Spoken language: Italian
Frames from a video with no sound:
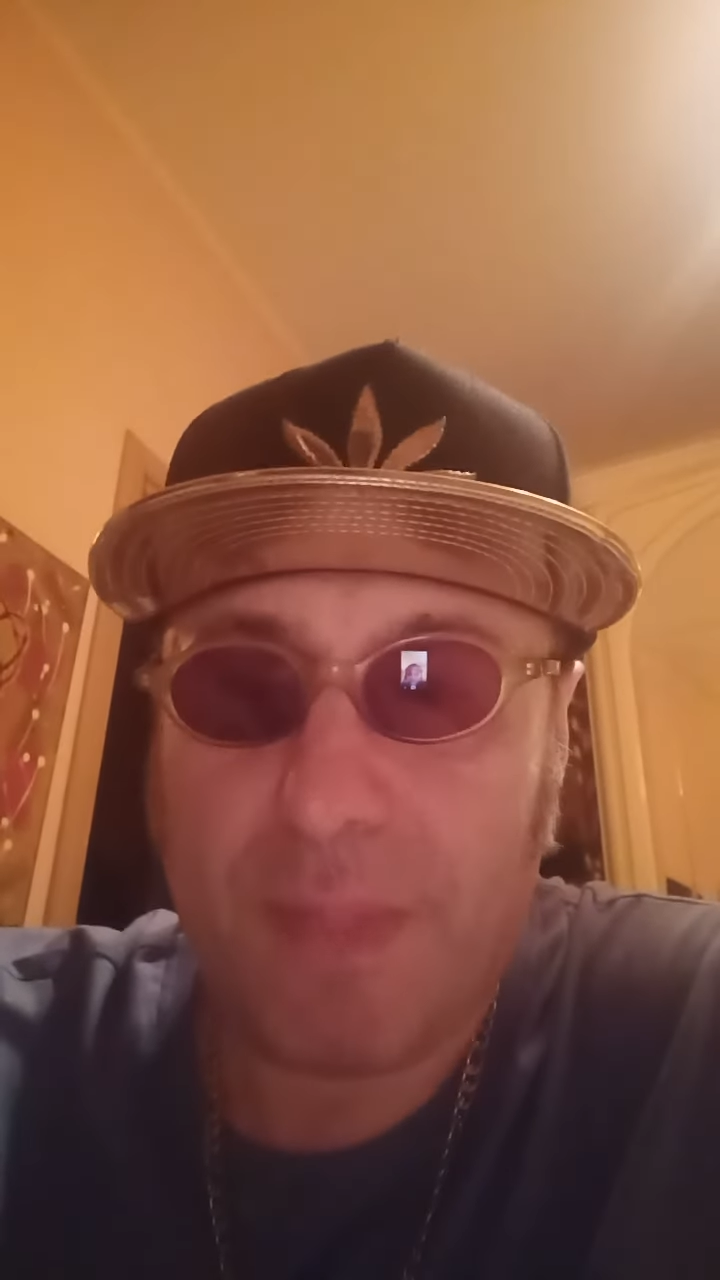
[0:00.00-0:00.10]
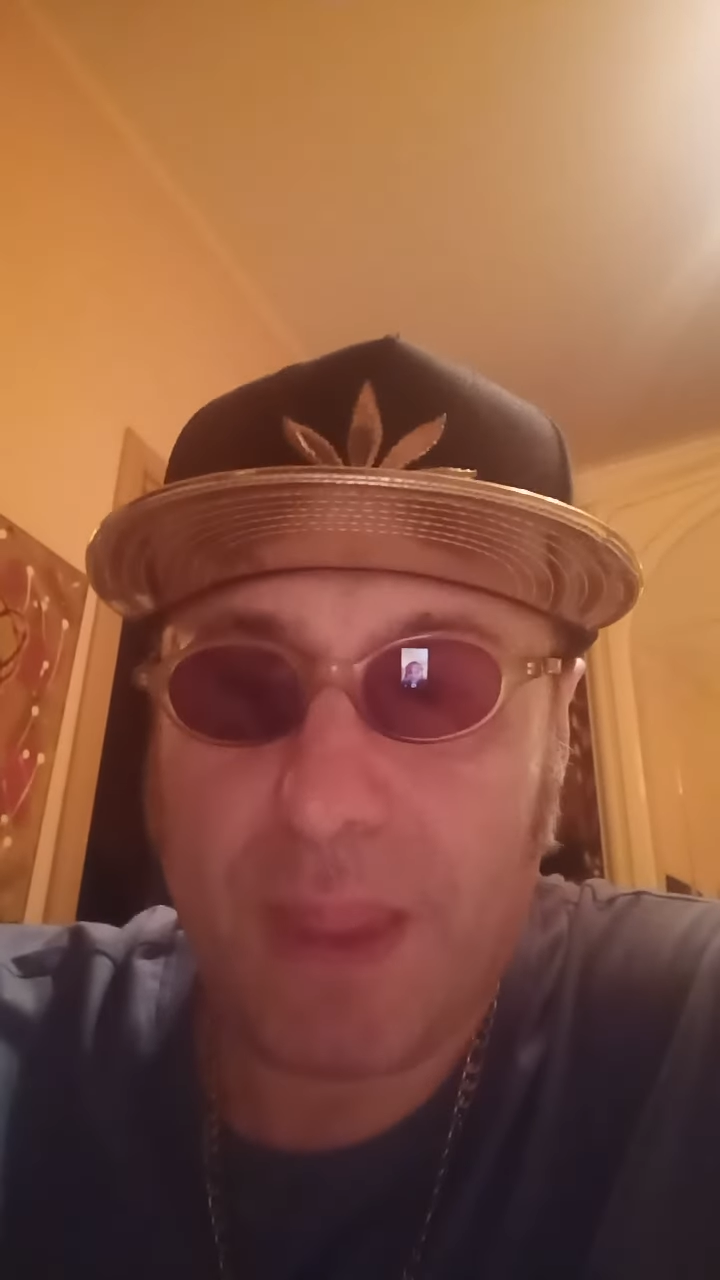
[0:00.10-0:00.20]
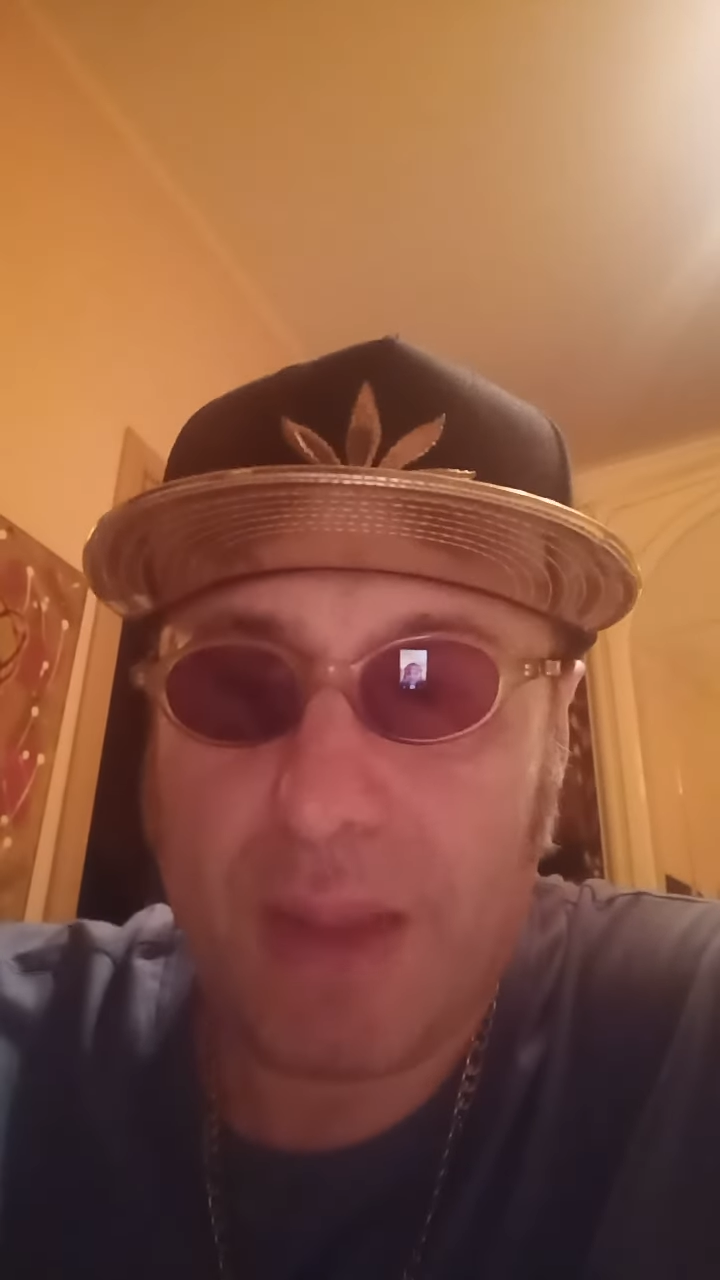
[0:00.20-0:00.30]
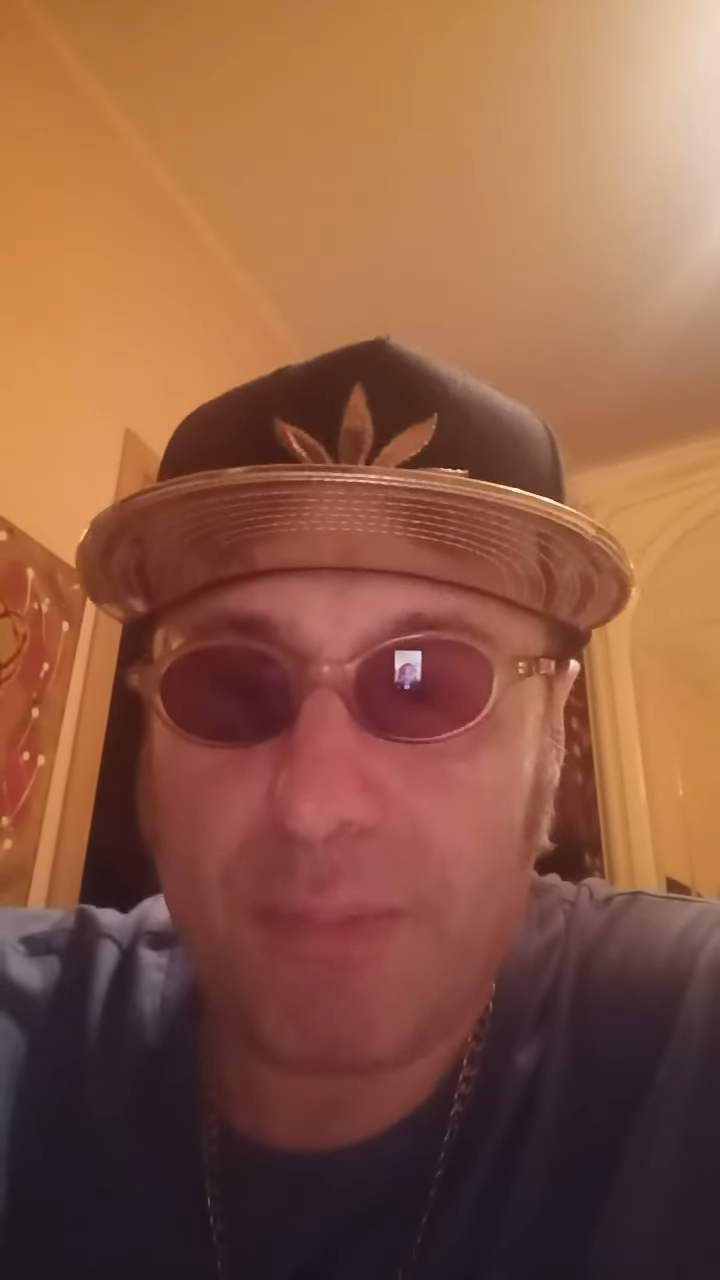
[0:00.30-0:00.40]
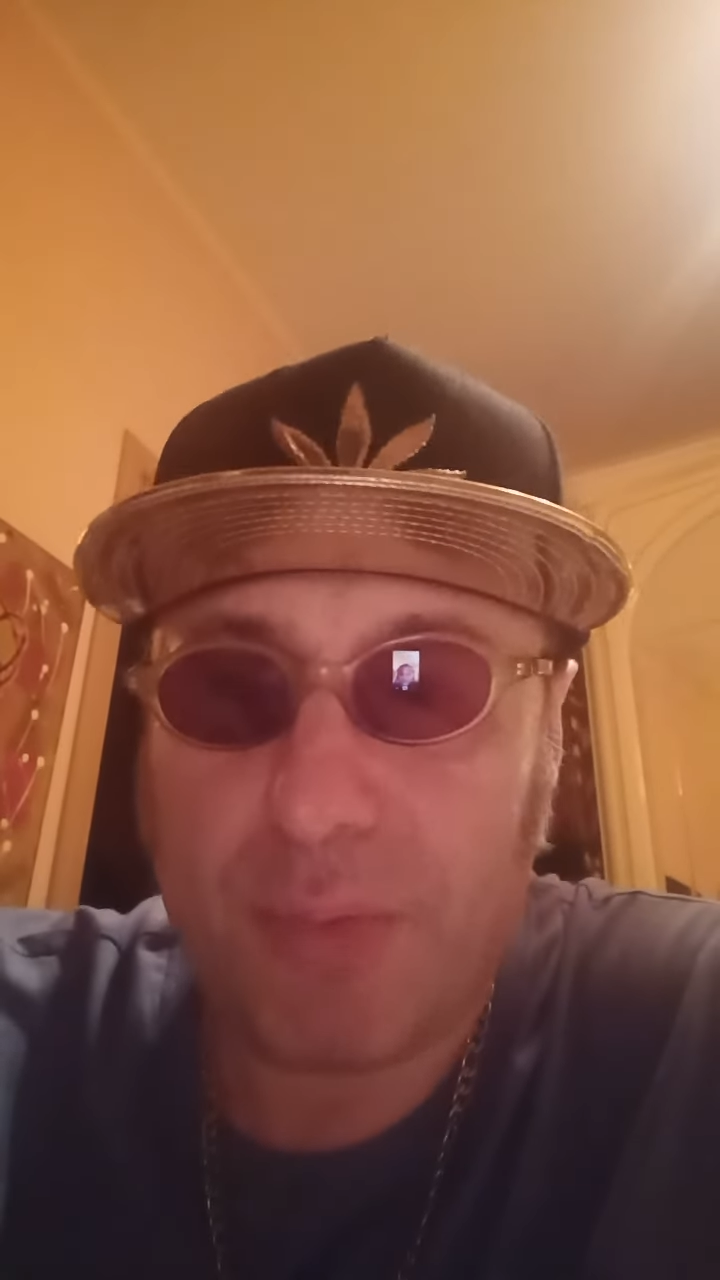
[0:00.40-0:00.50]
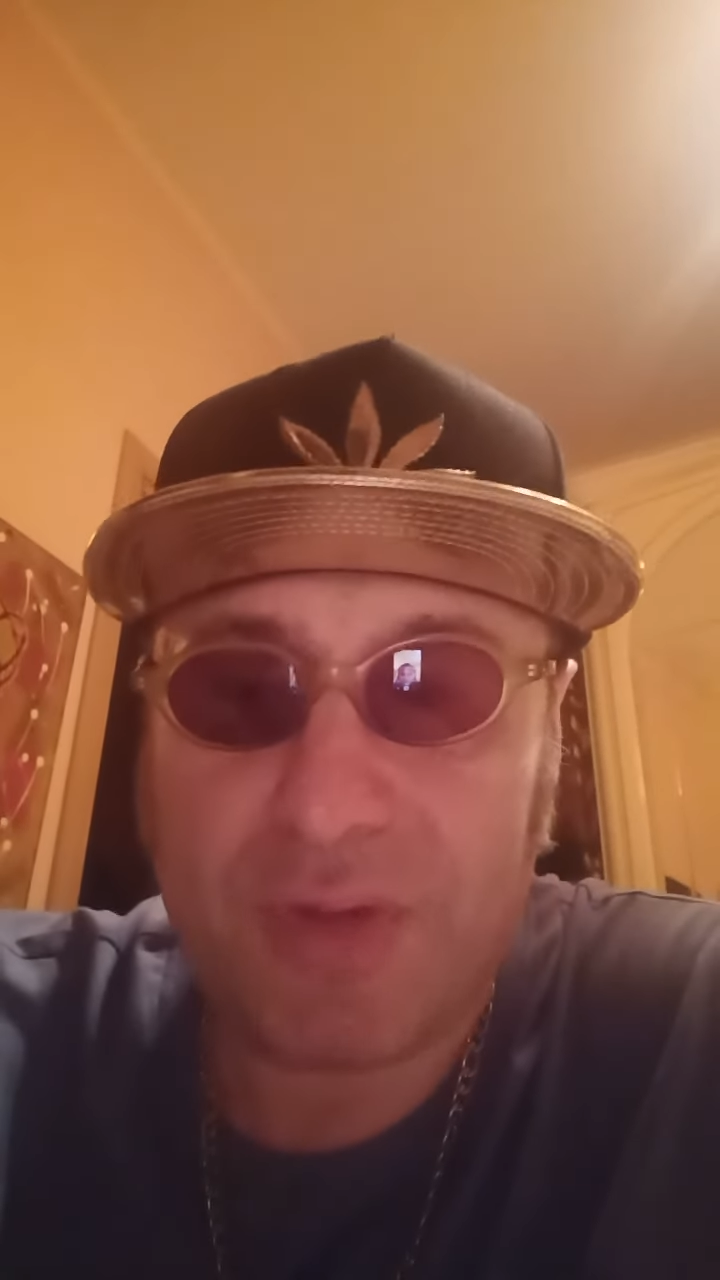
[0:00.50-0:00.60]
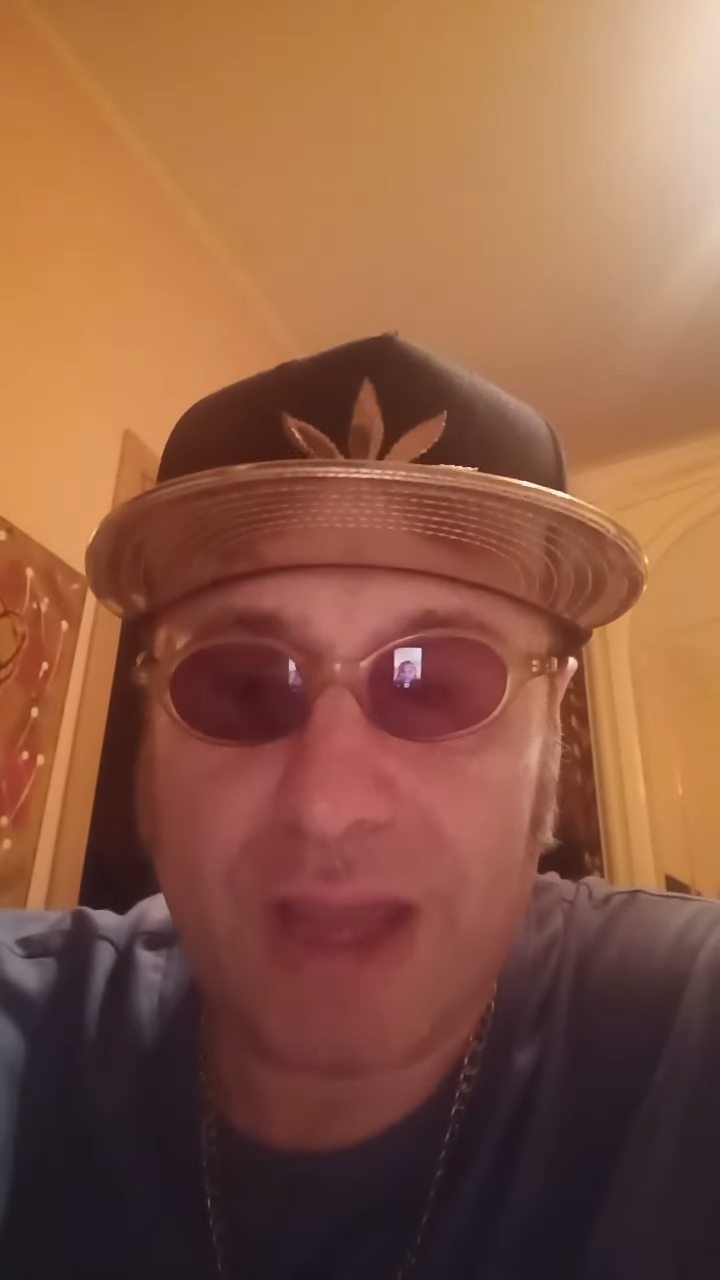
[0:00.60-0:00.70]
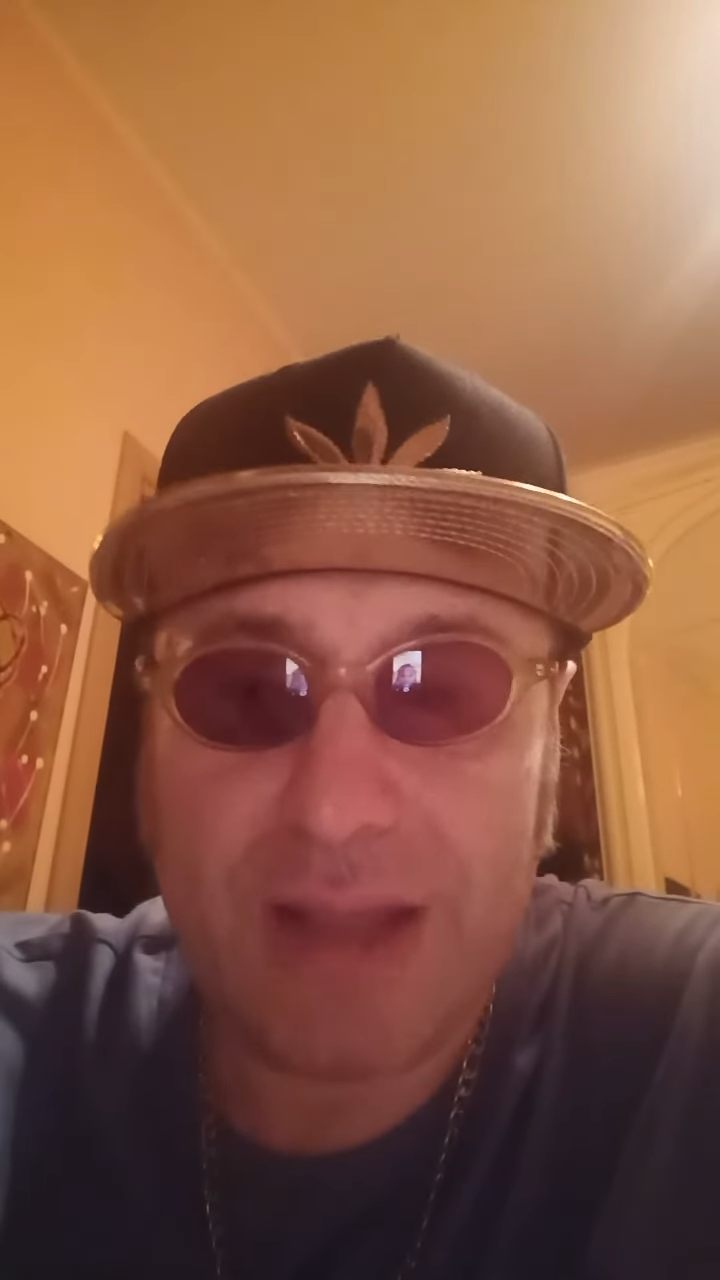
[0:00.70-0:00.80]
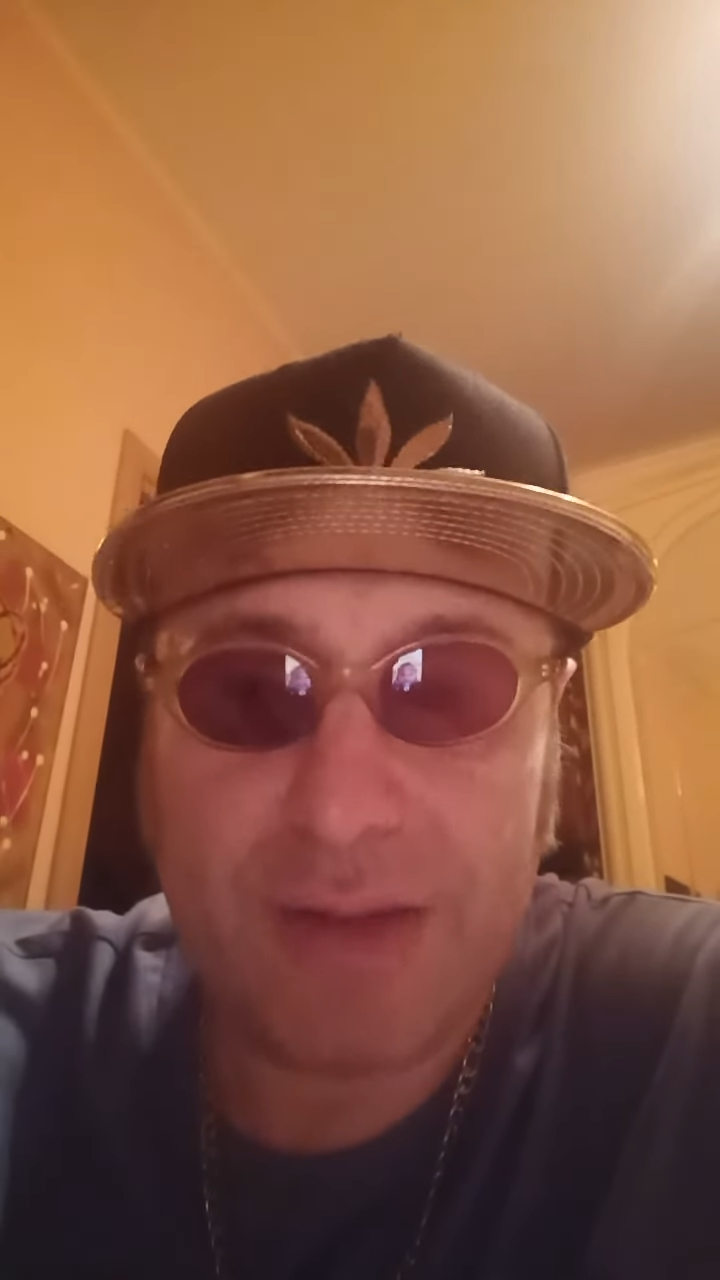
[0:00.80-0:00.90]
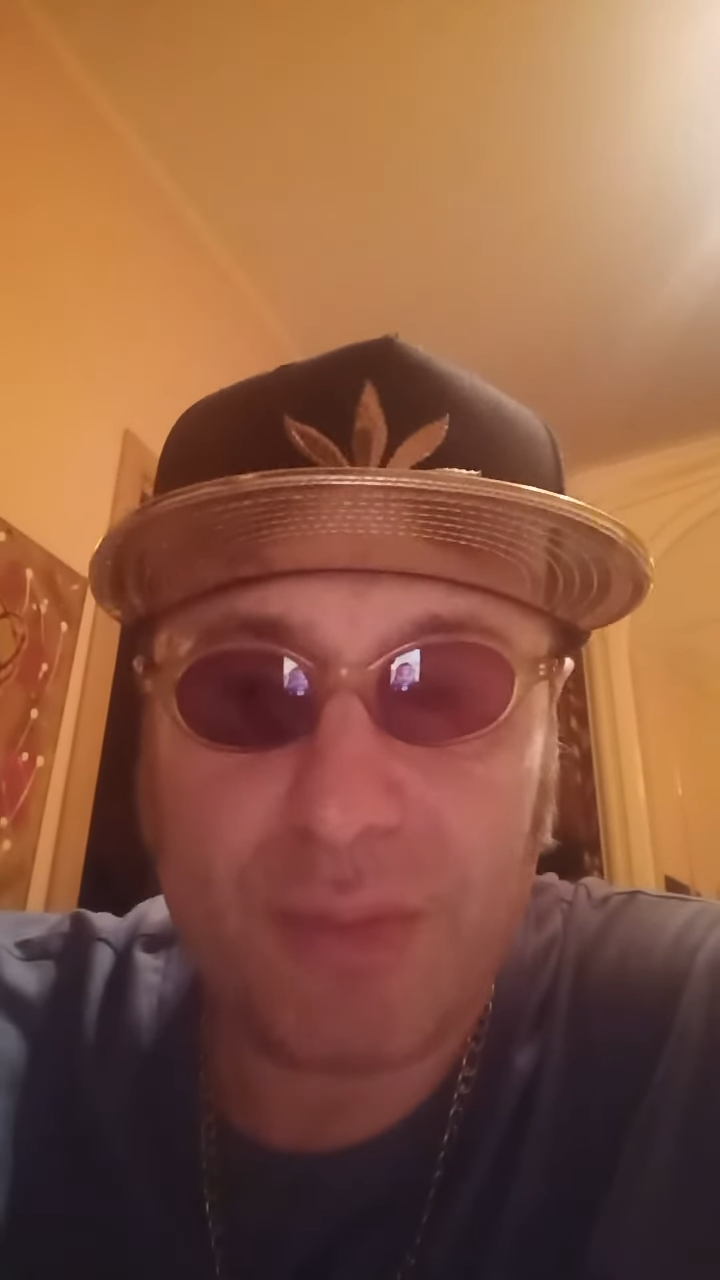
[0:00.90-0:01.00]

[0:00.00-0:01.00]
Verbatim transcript: è importante